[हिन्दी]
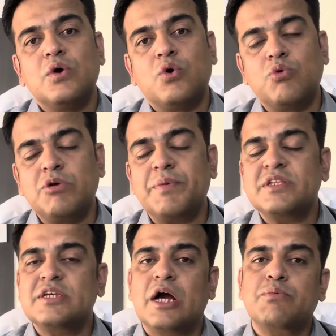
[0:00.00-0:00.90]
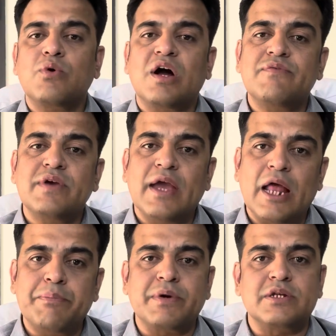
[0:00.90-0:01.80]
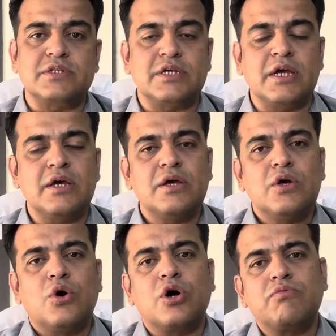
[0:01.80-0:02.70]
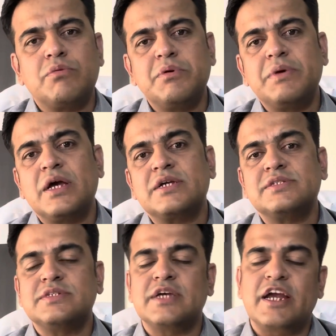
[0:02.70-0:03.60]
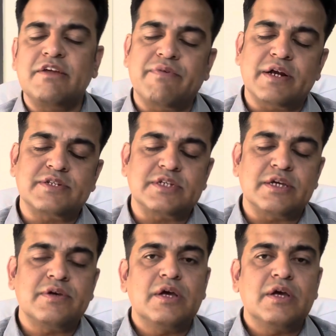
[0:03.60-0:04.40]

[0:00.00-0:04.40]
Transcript: होम्योपैथी आपको काफी हेल्प करती है और वो भी बिना किसी साइड इफेक्ट्स के